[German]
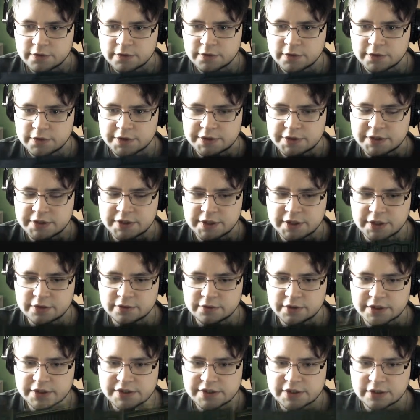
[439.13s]
Okay, du
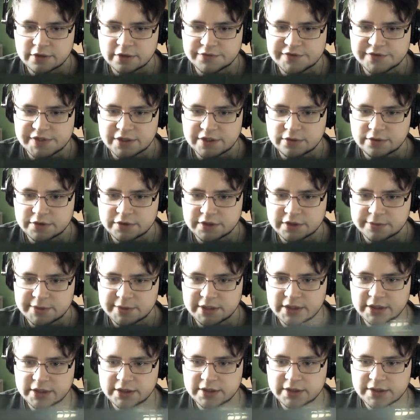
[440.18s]
kriegst ihn auf. Sehr gut.
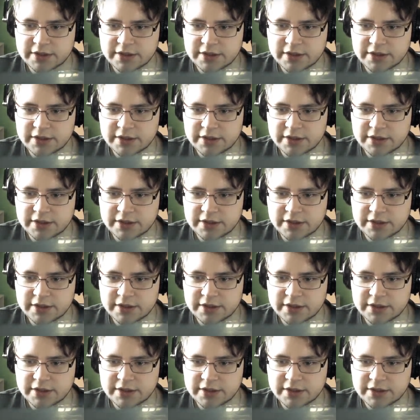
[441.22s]
Aber